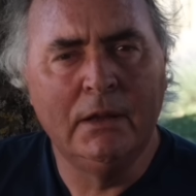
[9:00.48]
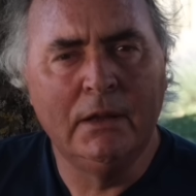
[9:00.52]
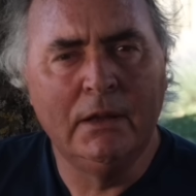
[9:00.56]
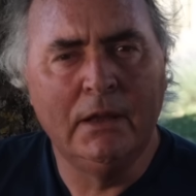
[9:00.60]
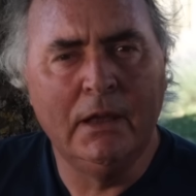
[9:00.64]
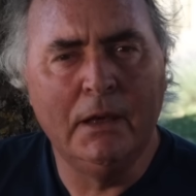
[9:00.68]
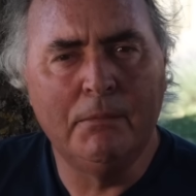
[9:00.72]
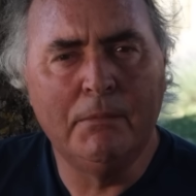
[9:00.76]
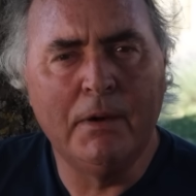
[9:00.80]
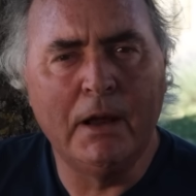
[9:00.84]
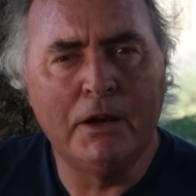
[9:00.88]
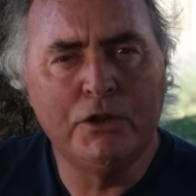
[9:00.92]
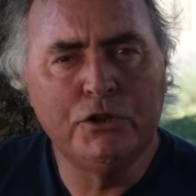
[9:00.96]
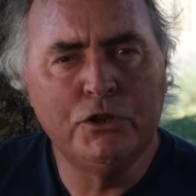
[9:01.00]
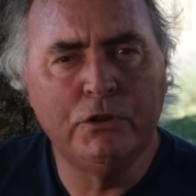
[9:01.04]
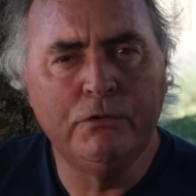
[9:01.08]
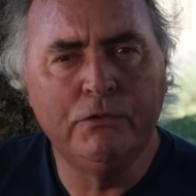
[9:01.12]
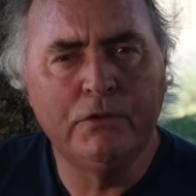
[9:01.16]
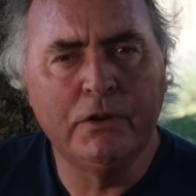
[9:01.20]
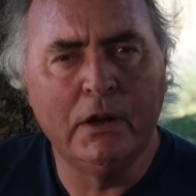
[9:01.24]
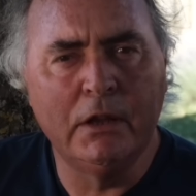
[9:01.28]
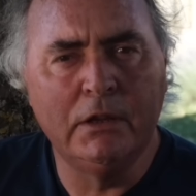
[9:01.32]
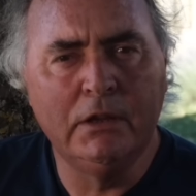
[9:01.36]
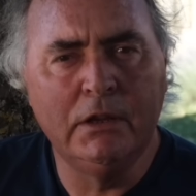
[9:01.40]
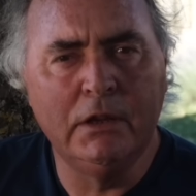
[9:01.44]
e amarci
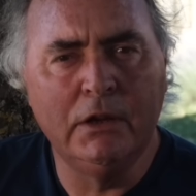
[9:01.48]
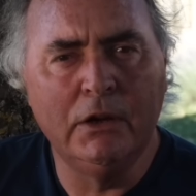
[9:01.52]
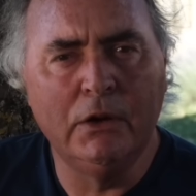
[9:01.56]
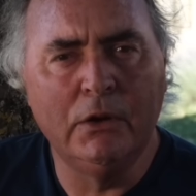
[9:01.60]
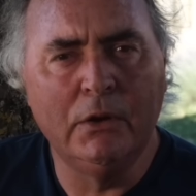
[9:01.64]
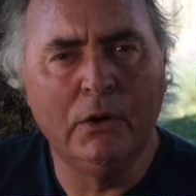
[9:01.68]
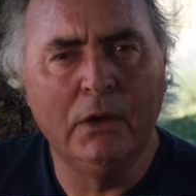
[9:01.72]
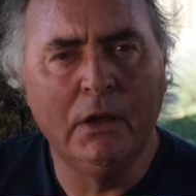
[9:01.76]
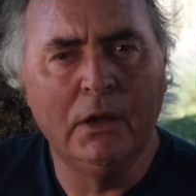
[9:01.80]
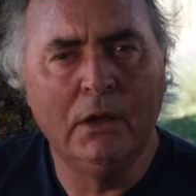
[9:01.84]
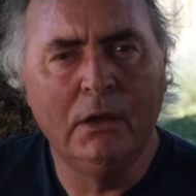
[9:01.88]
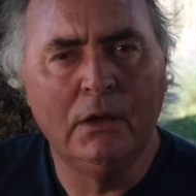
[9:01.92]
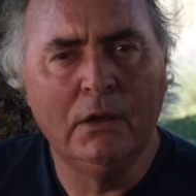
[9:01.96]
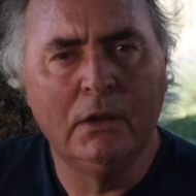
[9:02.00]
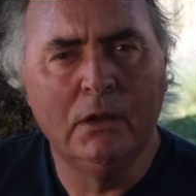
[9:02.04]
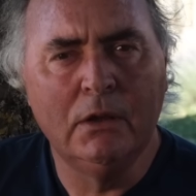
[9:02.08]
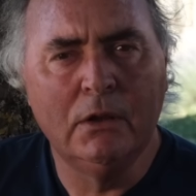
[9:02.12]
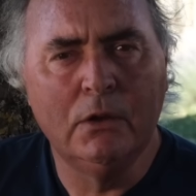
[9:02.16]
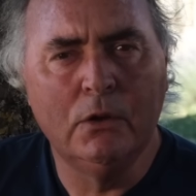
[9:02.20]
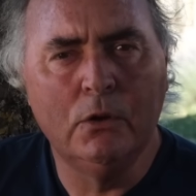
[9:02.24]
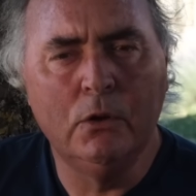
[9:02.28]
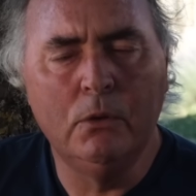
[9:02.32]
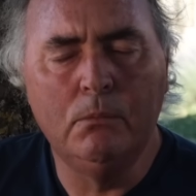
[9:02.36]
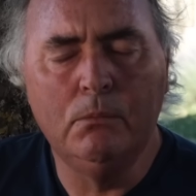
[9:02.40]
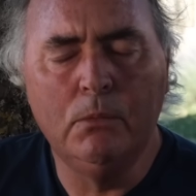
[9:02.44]
fra di noi
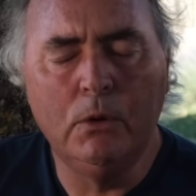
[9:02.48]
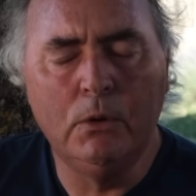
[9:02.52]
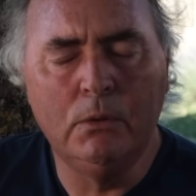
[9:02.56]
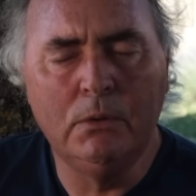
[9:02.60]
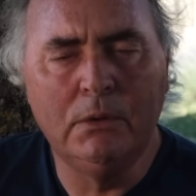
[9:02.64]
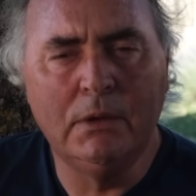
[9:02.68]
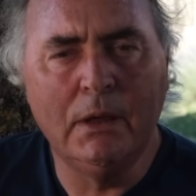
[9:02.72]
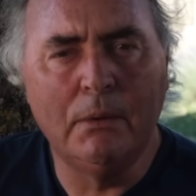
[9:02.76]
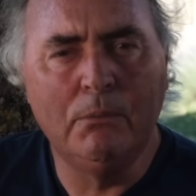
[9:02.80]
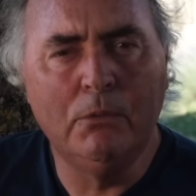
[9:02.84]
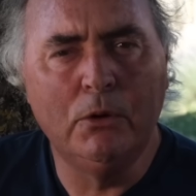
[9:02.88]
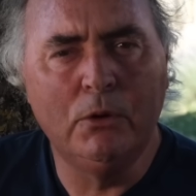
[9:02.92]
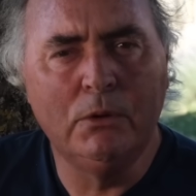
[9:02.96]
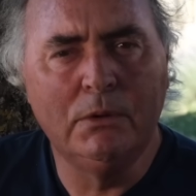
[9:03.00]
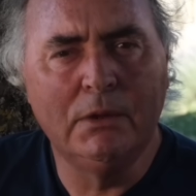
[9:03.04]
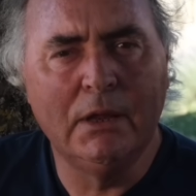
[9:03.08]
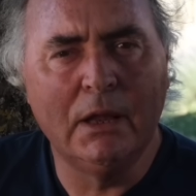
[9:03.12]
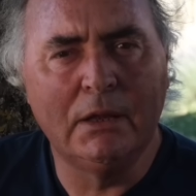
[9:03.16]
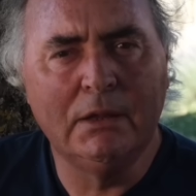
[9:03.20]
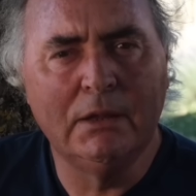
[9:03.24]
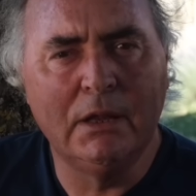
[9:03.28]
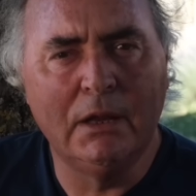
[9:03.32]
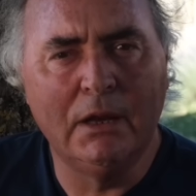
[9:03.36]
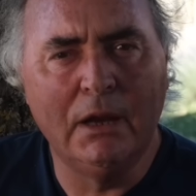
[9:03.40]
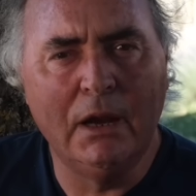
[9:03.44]
con molta, molta
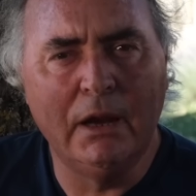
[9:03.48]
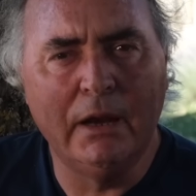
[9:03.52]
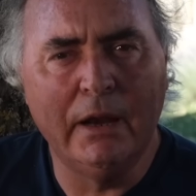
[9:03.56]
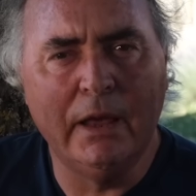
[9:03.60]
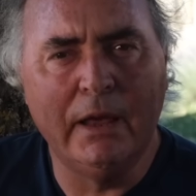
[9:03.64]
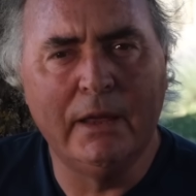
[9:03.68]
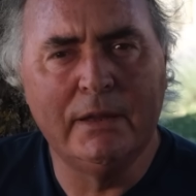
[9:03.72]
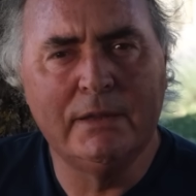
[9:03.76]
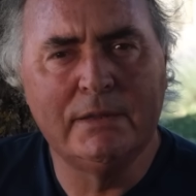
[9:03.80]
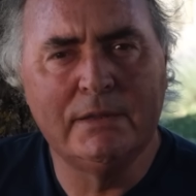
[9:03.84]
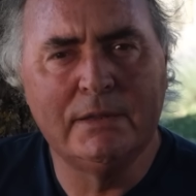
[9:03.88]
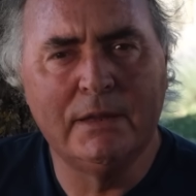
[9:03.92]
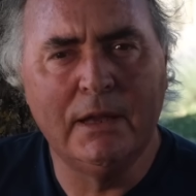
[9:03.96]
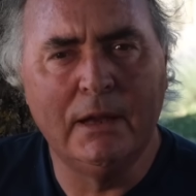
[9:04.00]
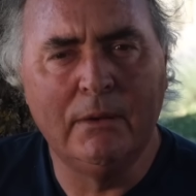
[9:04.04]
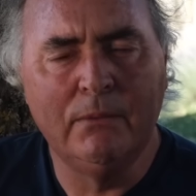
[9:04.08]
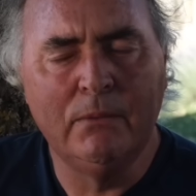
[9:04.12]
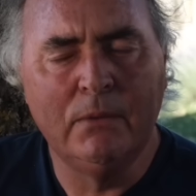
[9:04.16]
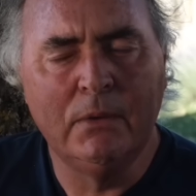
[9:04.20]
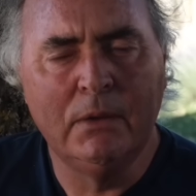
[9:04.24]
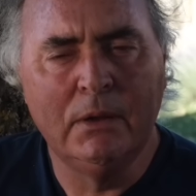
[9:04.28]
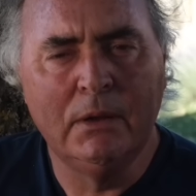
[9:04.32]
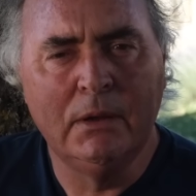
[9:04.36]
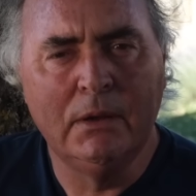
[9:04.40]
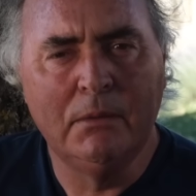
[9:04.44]
tenerezza,
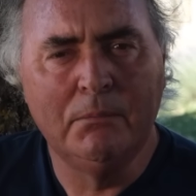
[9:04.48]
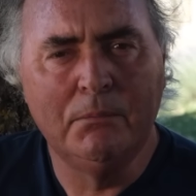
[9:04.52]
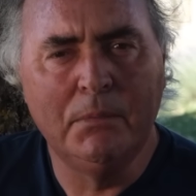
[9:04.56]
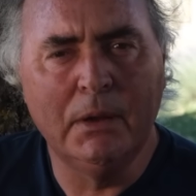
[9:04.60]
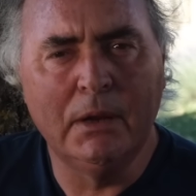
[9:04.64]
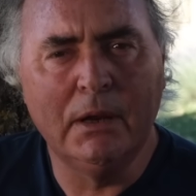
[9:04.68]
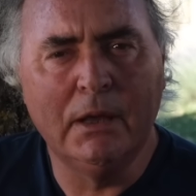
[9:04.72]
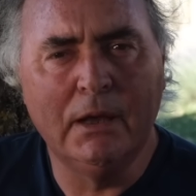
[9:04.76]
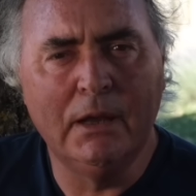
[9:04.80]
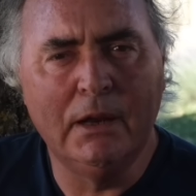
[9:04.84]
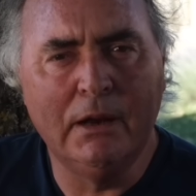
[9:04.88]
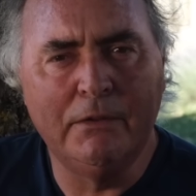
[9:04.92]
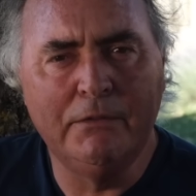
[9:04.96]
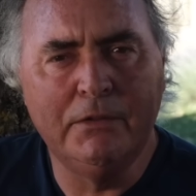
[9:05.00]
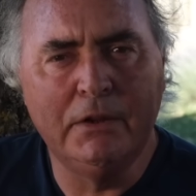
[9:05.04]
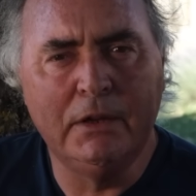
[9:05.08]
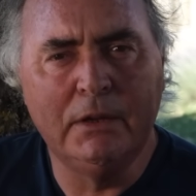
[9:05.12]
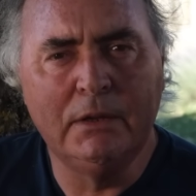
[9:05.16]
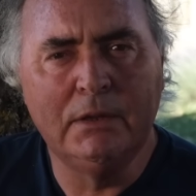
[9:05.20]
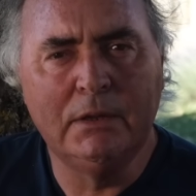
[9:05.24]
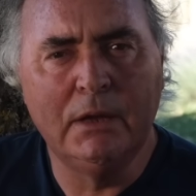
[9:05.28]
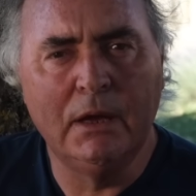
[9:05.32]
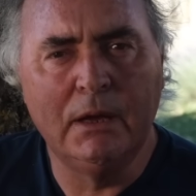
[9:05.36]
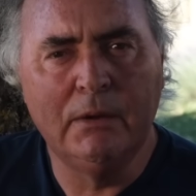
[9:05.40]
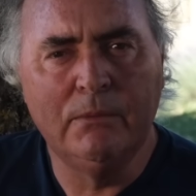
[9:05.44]
perché la
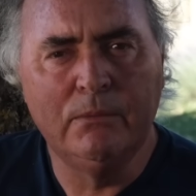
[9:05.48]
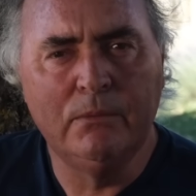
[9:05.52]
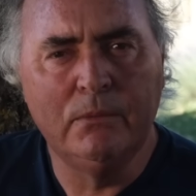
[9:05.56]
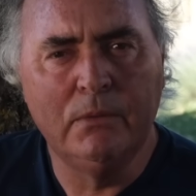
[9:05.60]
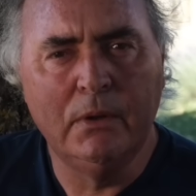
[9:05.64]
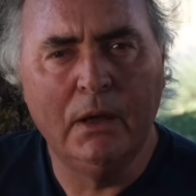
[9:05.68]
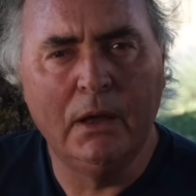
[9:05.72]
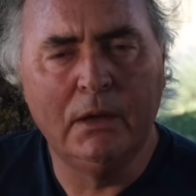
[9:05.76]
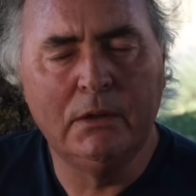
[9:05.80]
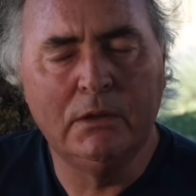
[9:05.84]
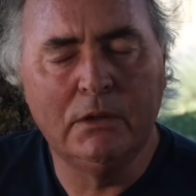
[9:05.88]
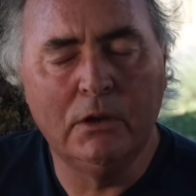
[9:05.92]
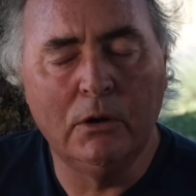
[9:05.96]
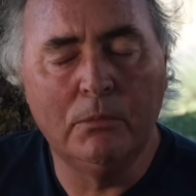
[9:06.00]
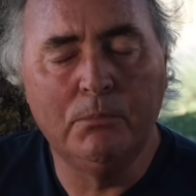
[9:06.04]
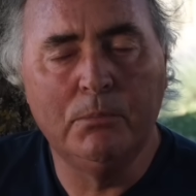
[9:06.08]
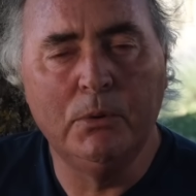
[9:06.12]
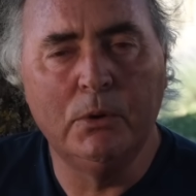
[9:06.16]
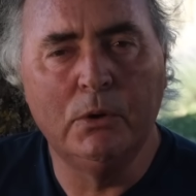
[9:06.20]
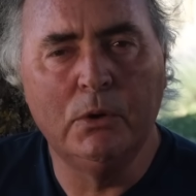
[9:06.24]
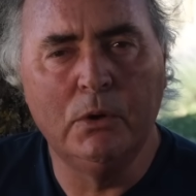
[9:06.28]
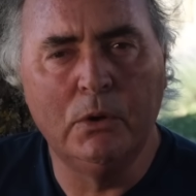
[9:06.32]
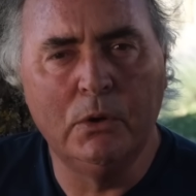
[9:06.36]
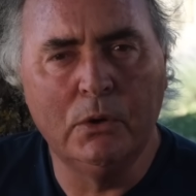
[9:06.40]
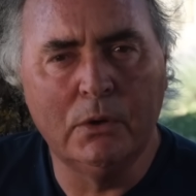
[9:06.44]
vita è
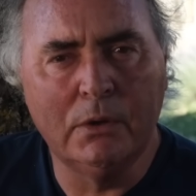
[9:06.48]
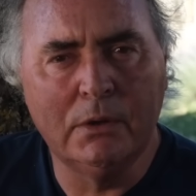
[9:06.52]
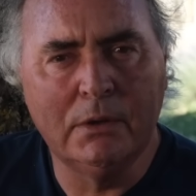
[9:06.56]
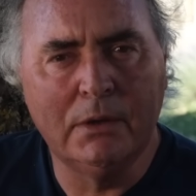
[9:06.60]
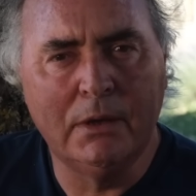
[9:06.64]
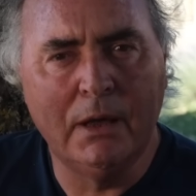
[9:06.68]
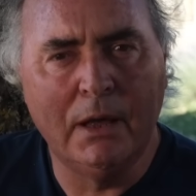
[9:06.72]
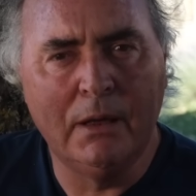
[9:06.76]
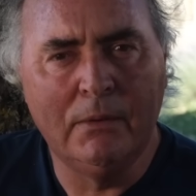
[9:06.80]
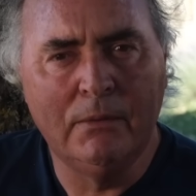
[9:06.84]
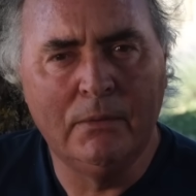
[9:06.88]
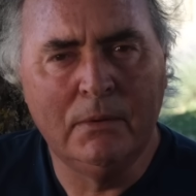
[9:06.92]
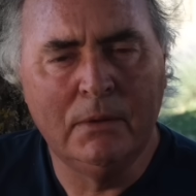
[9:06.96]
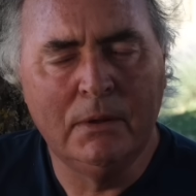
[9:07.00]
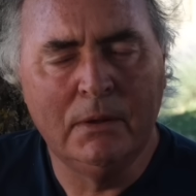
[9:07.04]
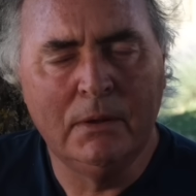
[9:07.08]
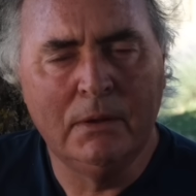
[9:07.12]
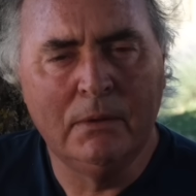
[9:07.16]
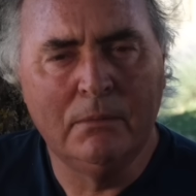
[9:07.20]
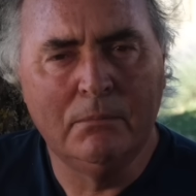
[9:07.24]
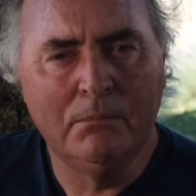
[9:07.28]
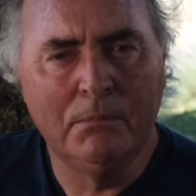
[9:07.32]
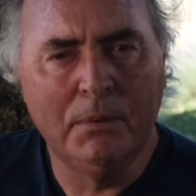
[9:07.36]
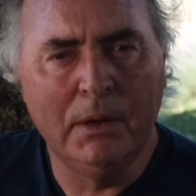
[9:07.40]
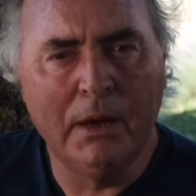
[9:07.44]
troppo corta
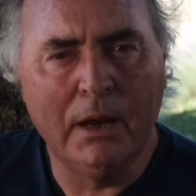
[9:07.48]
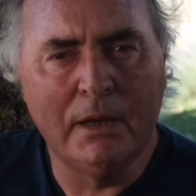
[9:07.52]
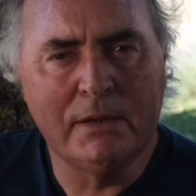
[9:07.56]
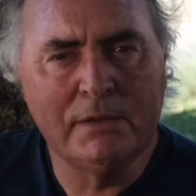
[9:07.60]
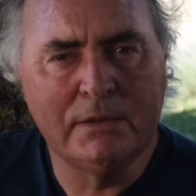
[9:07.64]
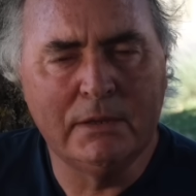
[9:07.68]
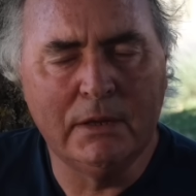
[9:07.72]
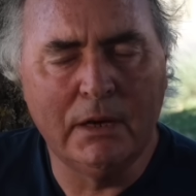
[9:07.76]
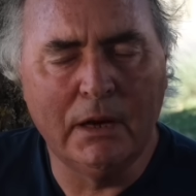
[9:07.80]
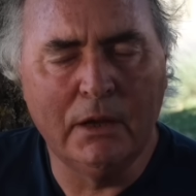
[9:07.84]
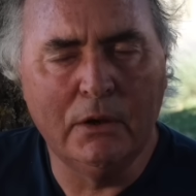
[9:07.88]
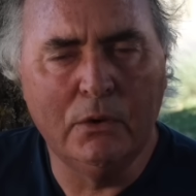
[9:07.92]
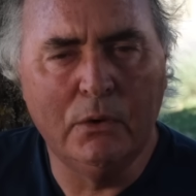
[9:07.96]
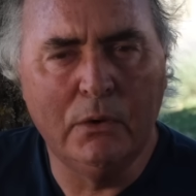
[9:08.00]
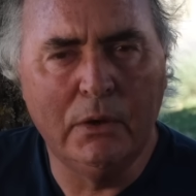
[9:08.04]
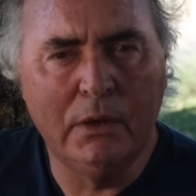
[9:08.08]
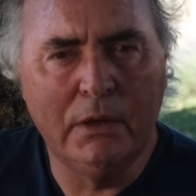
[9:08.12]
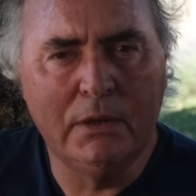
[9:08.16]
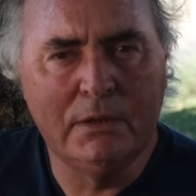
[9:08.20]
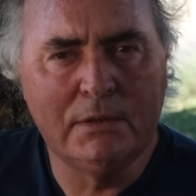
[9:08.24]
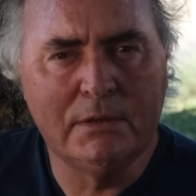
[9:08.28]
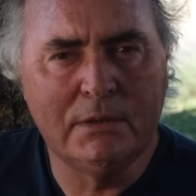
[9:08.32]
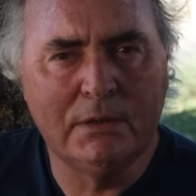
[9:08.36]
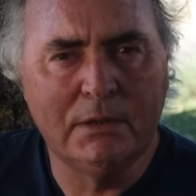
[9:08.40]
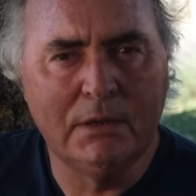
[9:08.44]
per essere
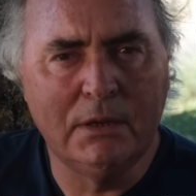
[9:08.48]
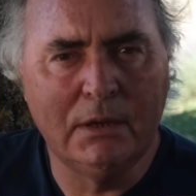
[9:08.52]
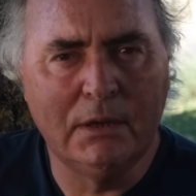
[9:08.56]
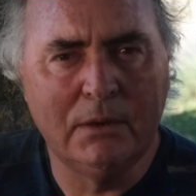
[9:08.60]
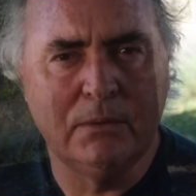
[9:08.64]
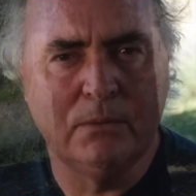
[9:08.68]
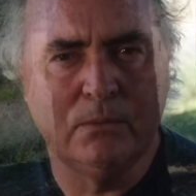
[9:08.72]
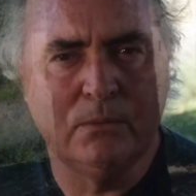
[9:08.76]
egoisti.